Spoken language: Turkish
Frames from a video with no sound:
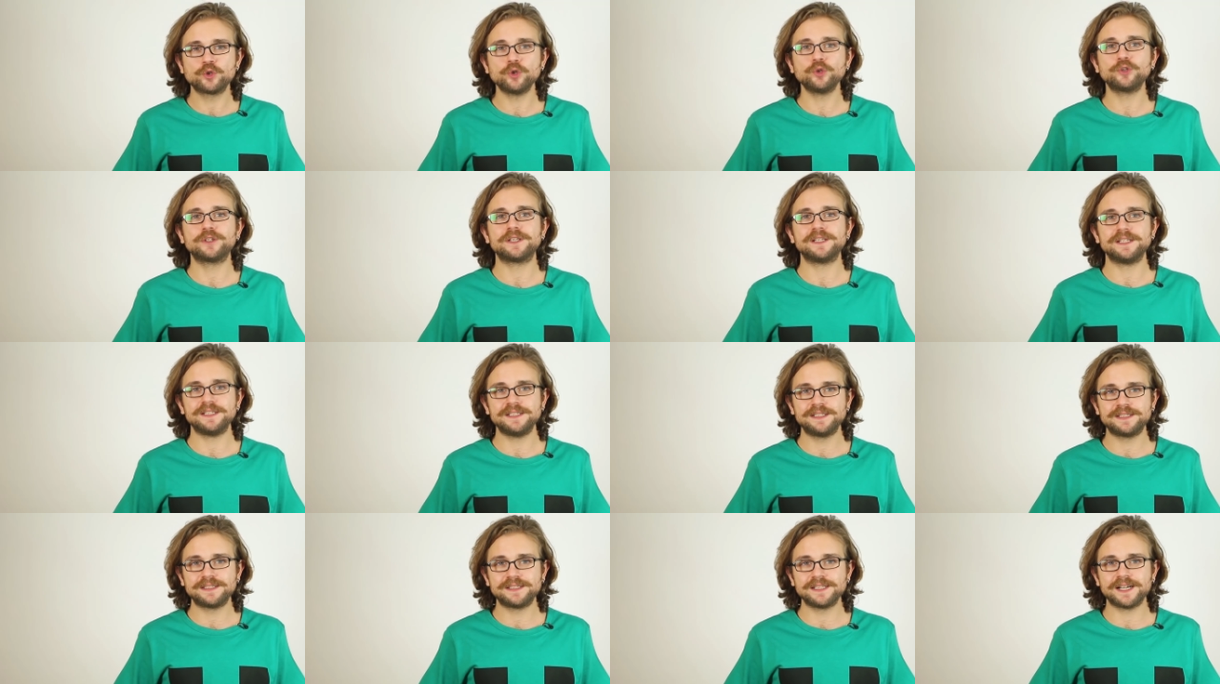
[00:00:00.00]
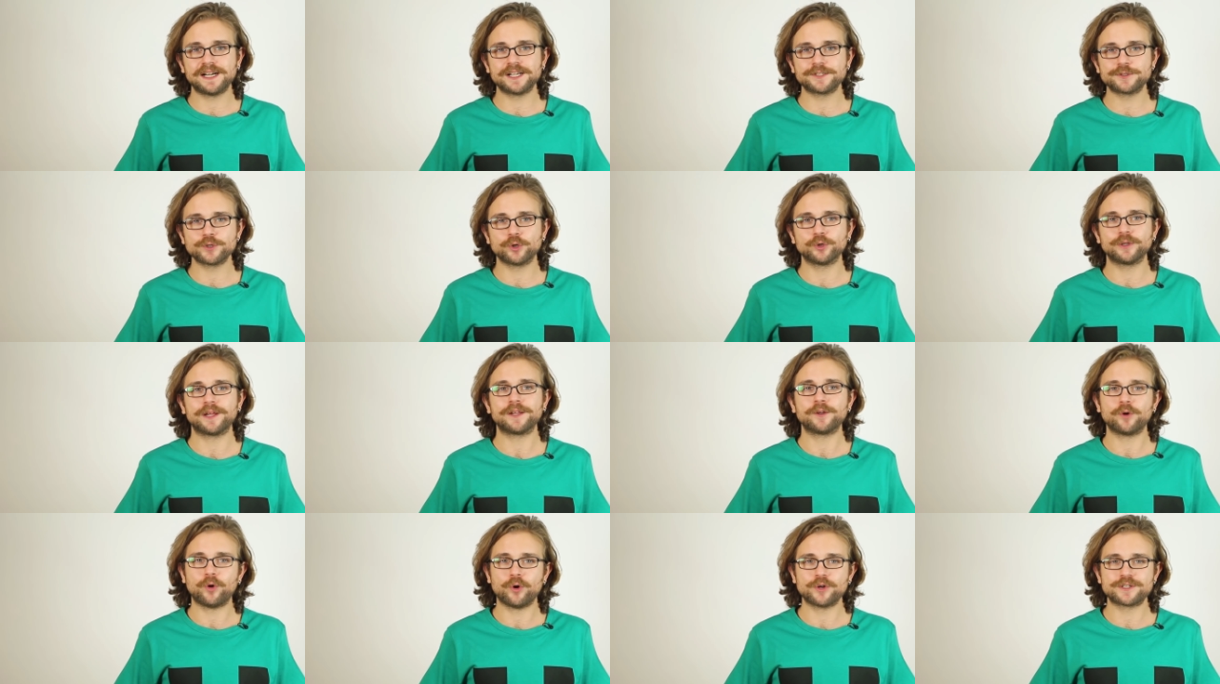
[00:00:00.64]
Çünkü ihtiyacı
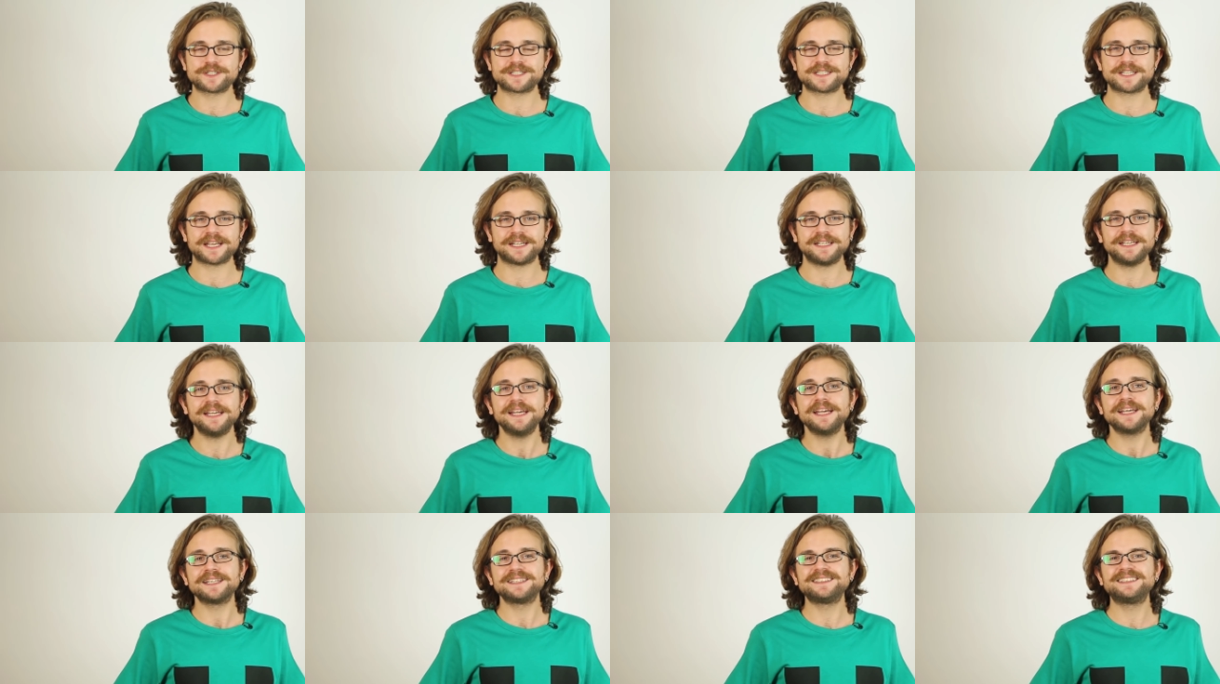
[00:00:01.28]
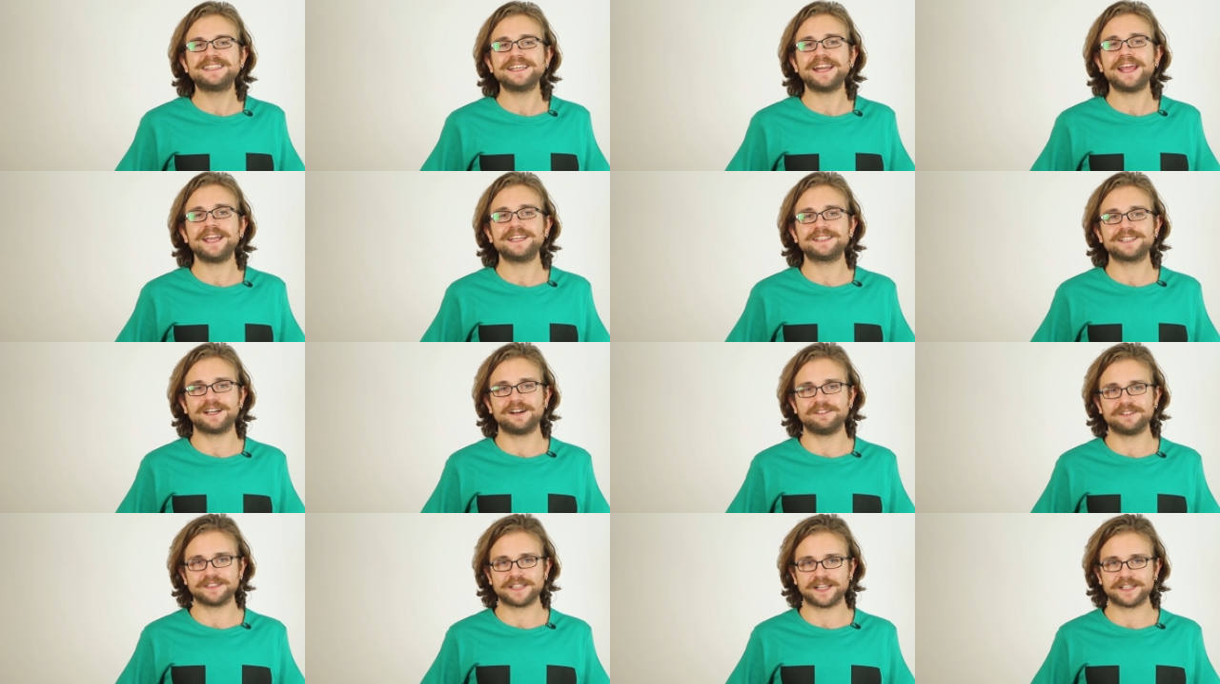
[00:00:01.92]
olan oksijeni direkt
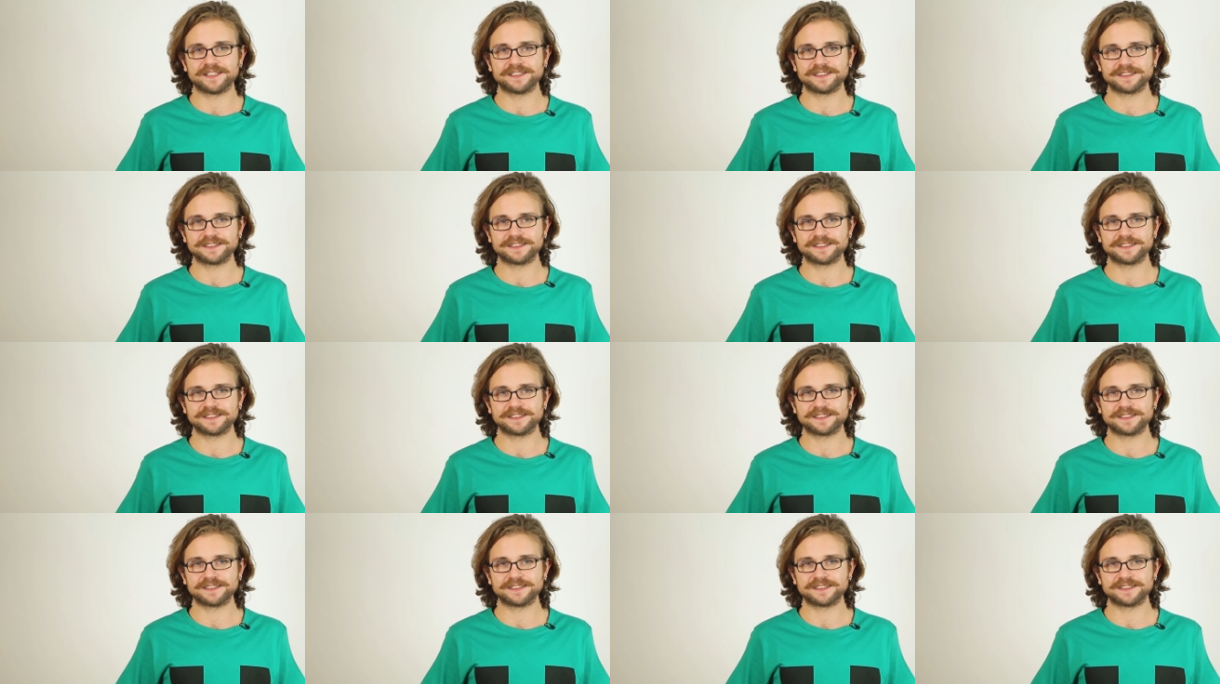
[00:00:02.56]
havadan